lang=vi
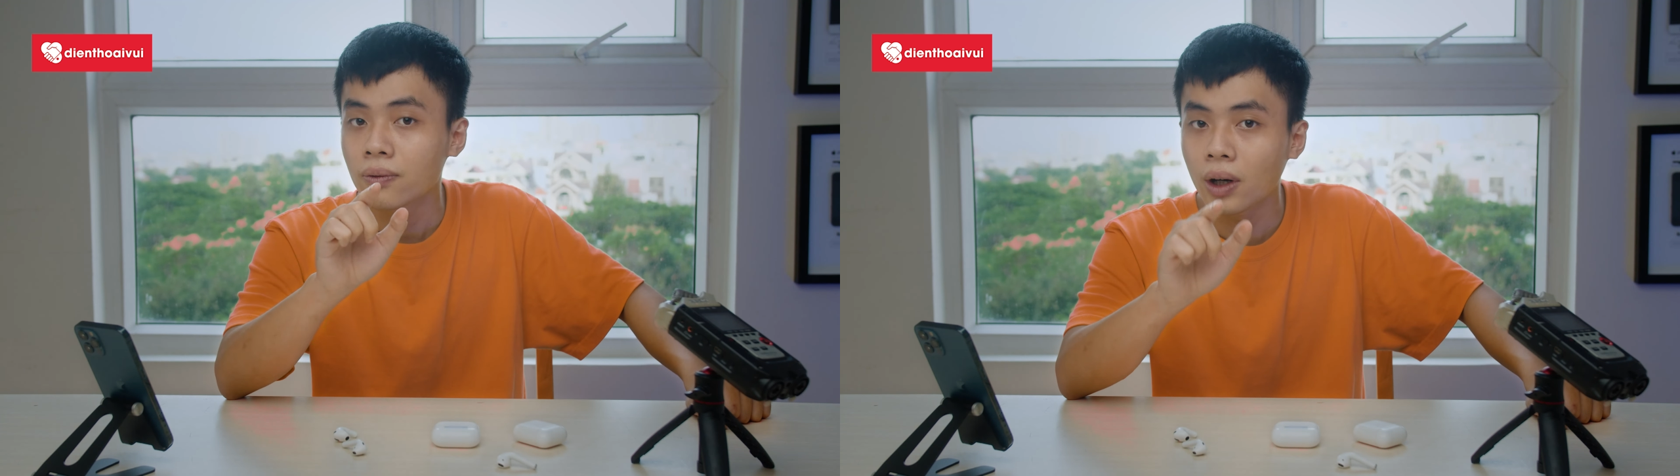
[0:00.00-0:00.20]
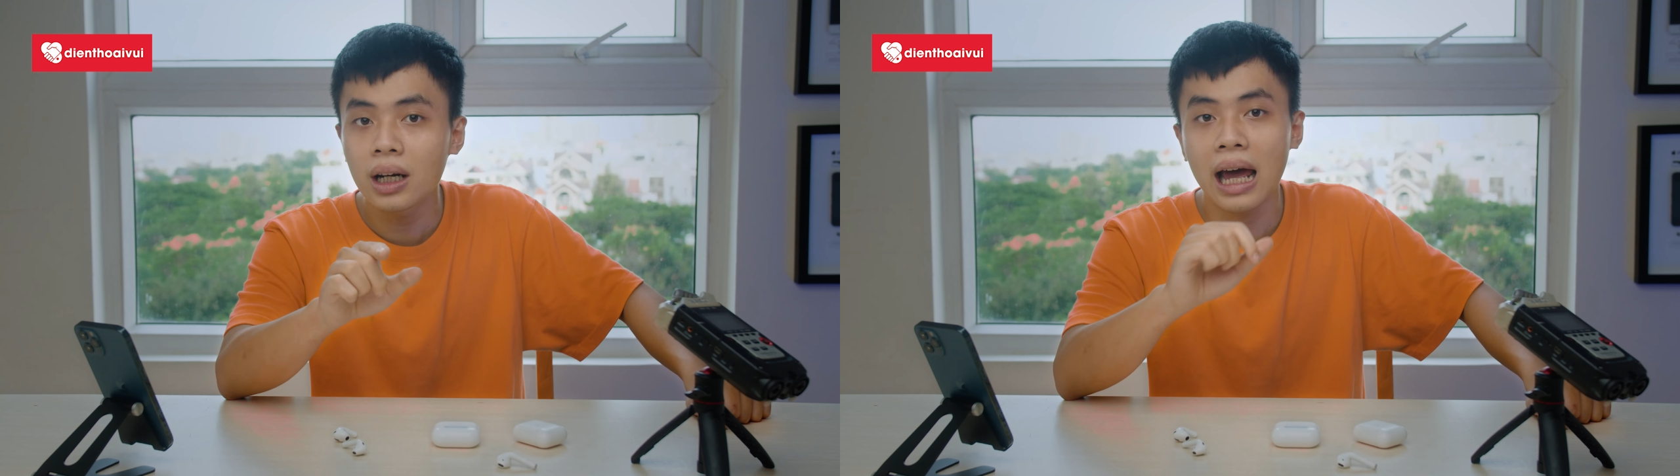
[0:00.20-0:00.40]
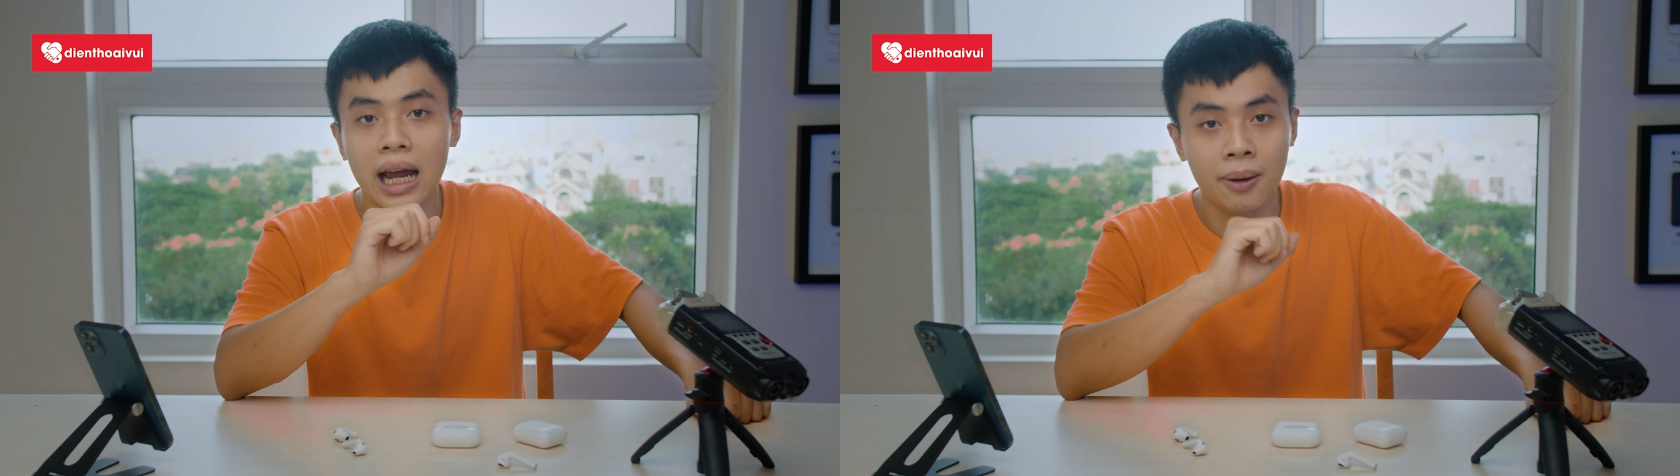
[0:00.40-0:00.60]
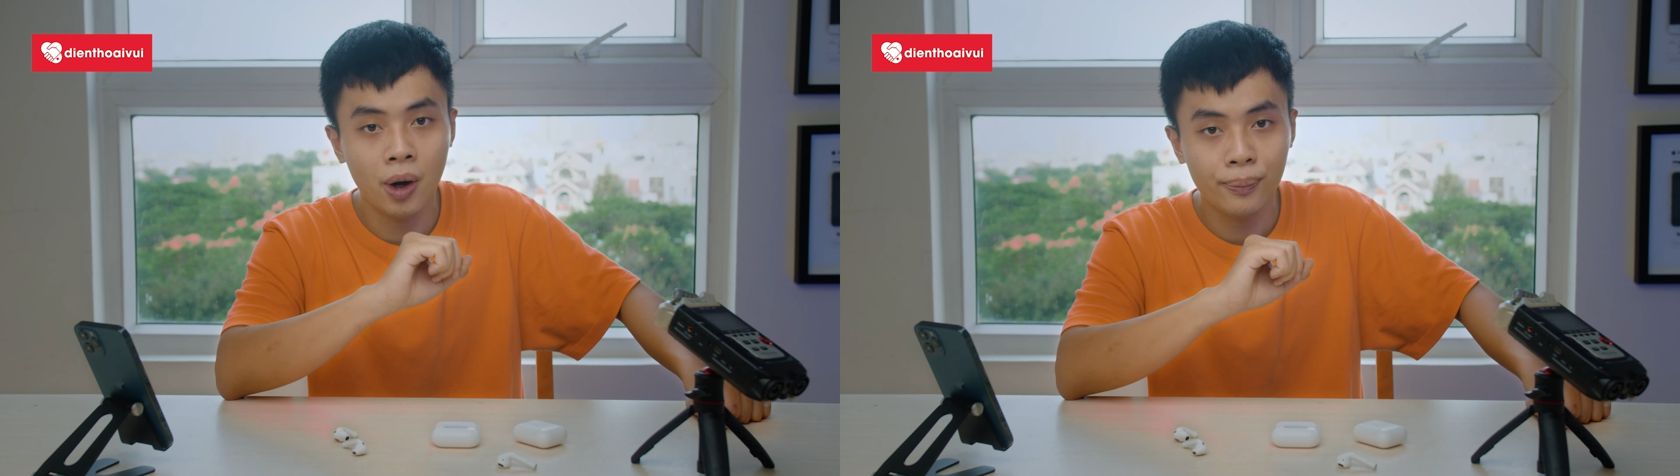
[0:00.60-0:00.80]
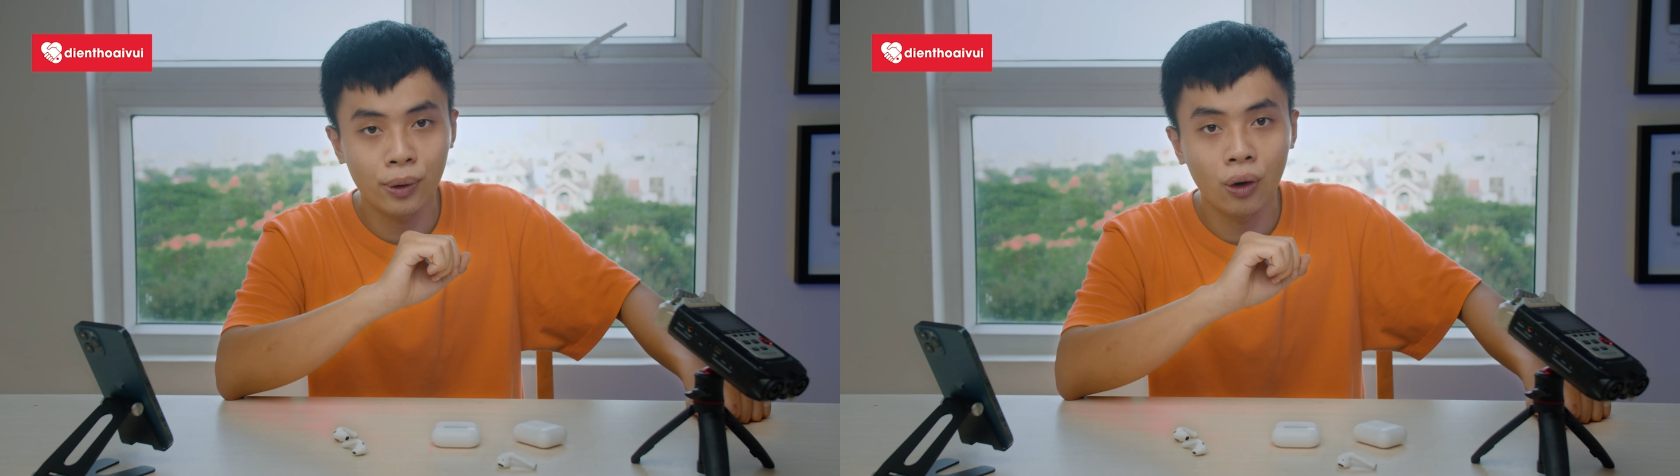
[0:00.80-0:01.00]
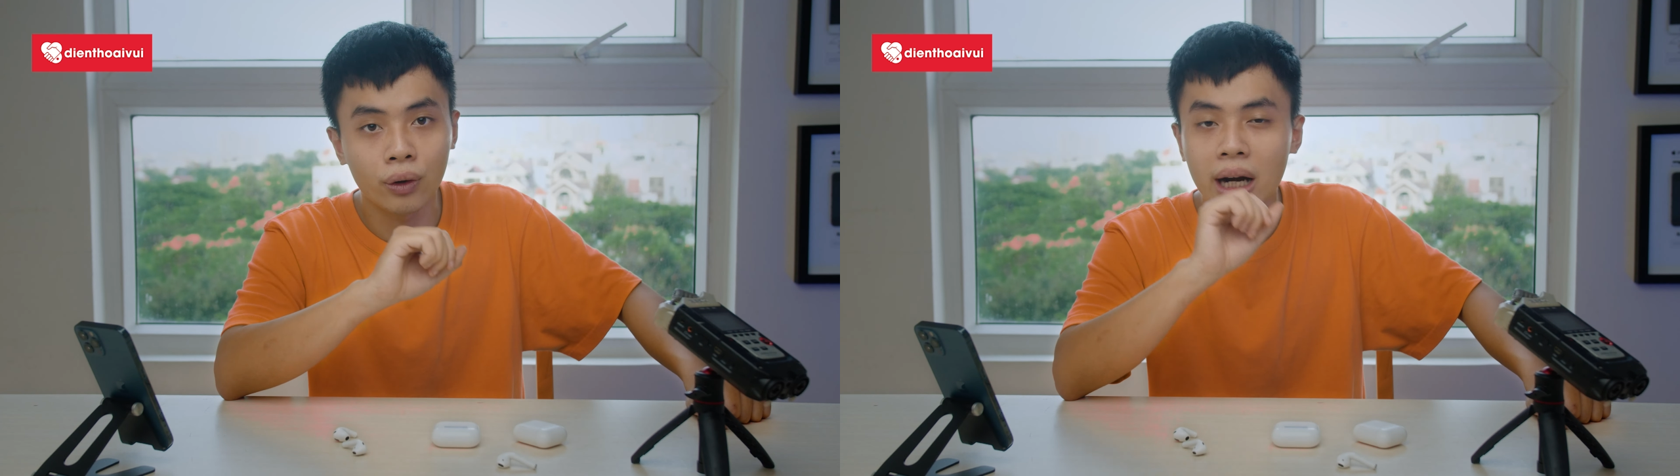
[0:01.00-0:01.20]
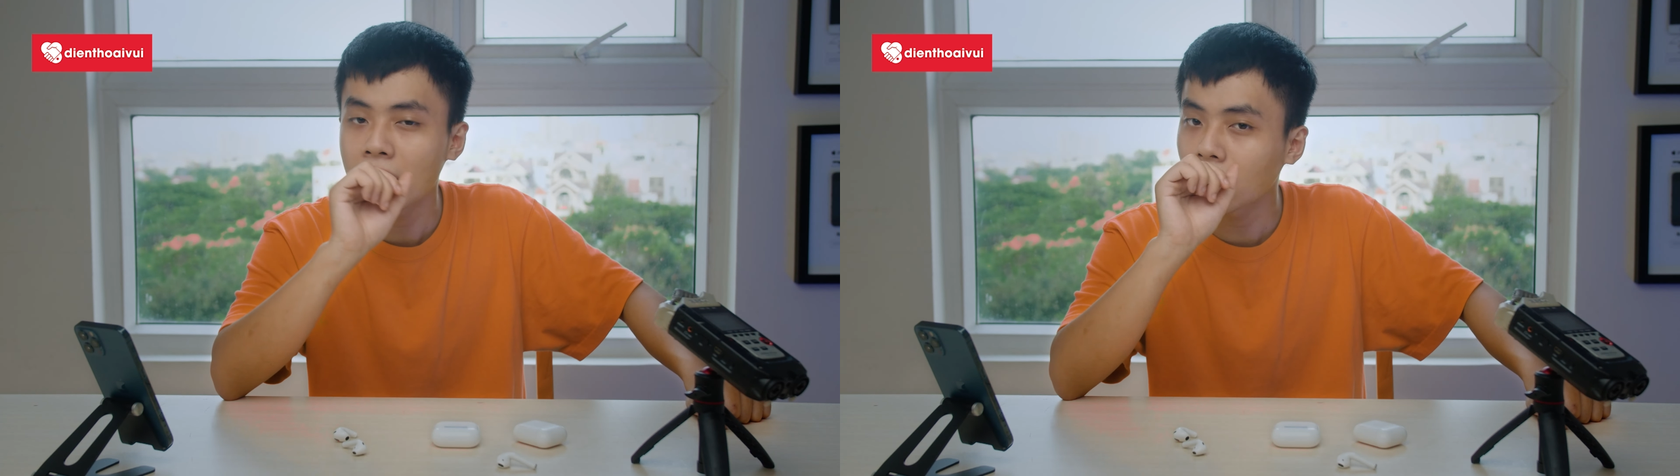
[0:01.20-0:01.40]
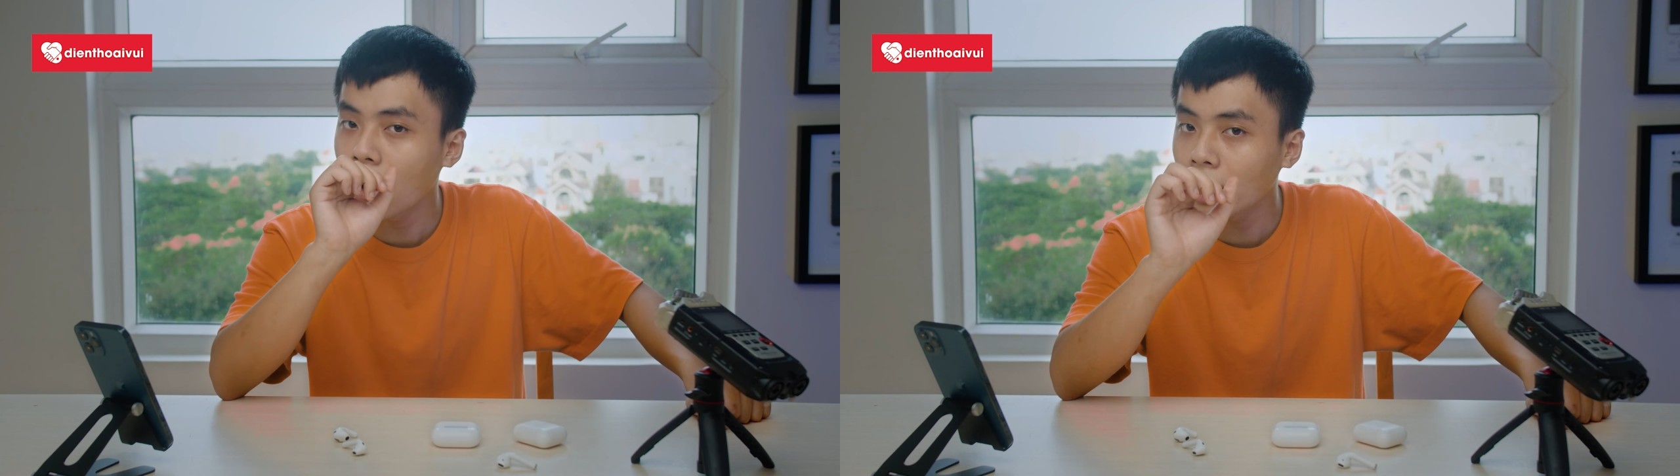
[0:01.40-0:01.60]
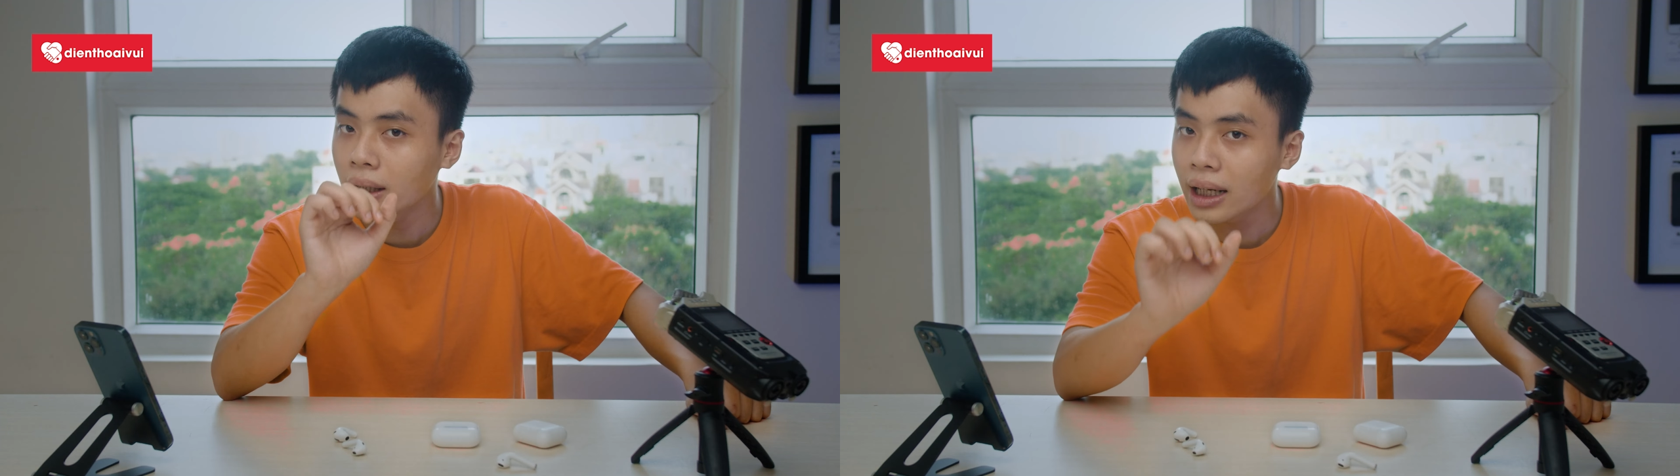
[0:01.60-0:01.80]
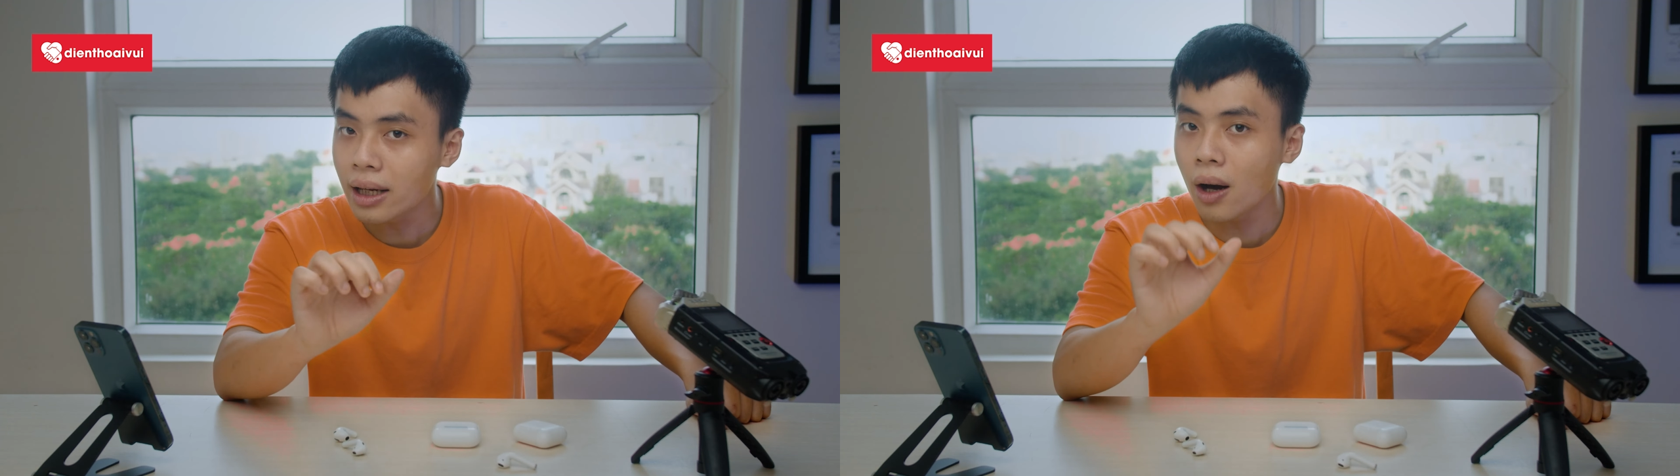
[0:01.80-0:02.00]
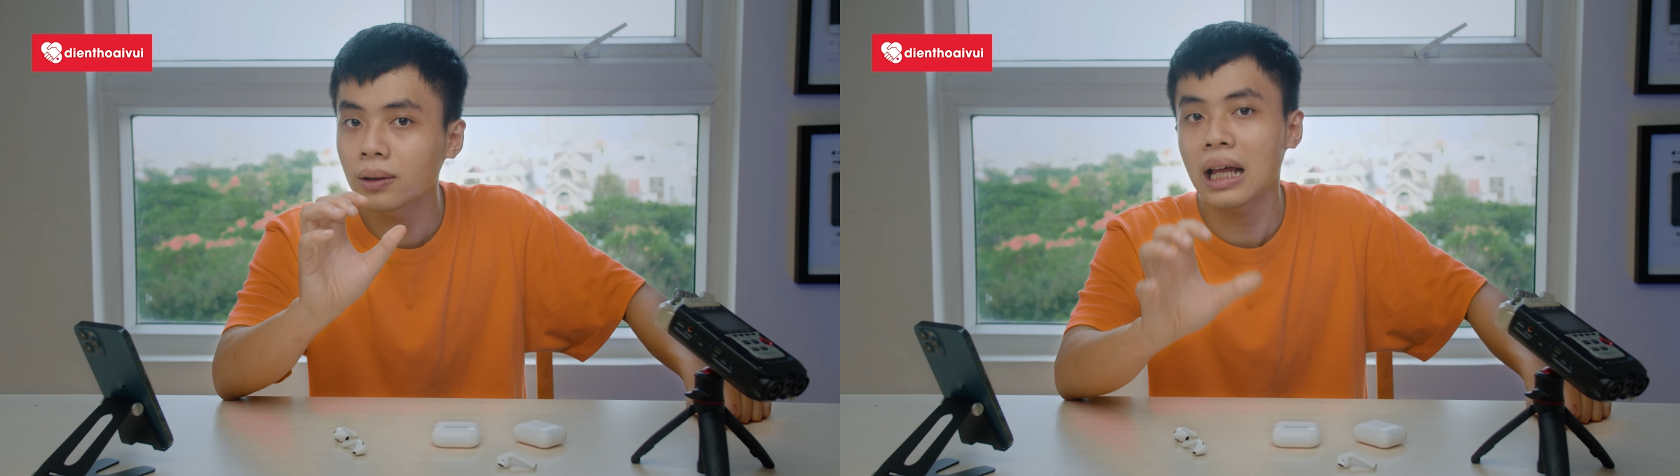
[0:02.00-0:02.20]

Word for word: với lại AirPods Pro để coi lý do